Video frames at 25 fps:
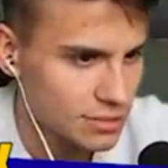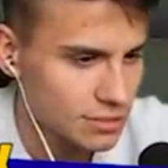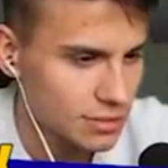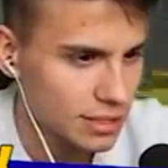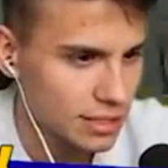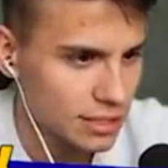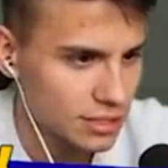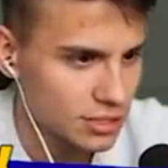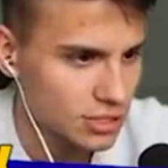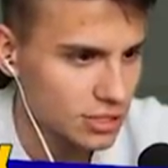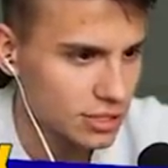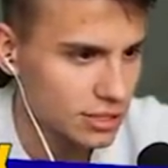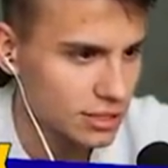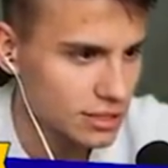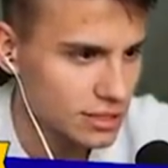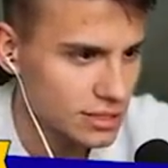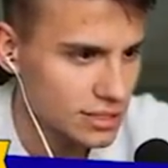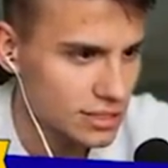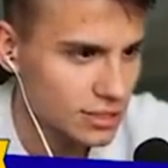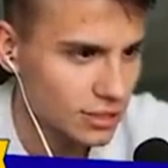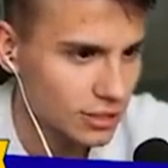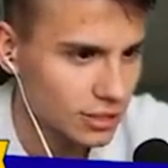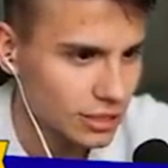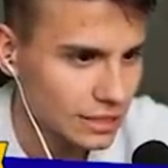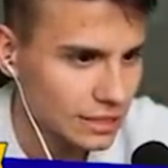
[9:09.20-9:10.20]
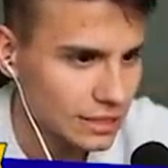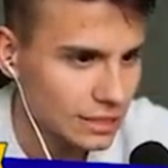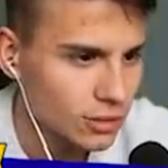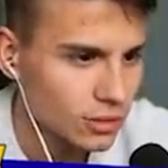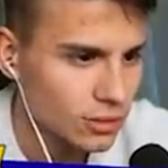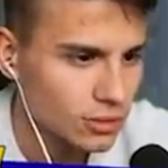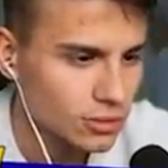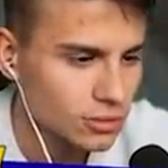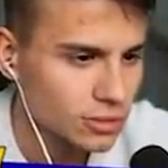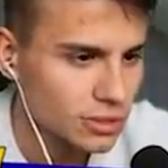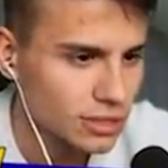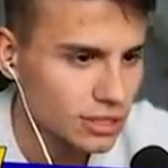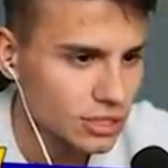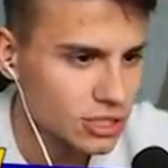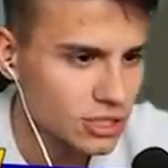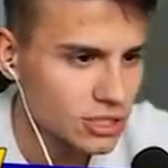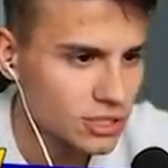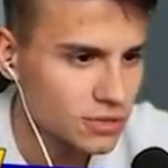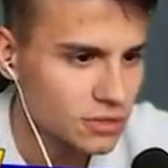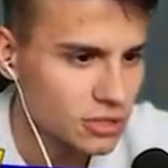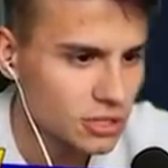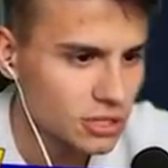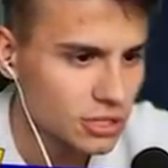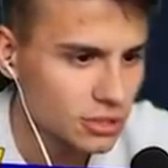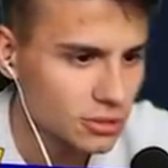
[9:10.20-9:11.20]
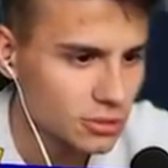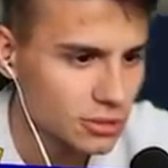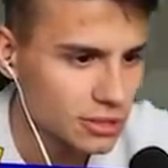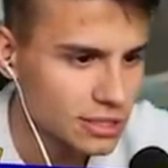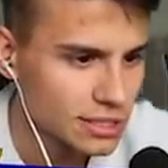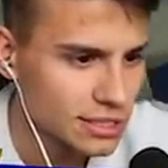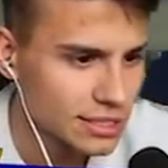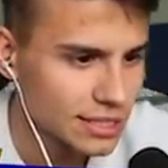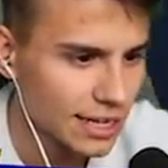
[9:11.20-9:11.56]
słuchajcie, i co? O kurde, rzeczywiście tu jest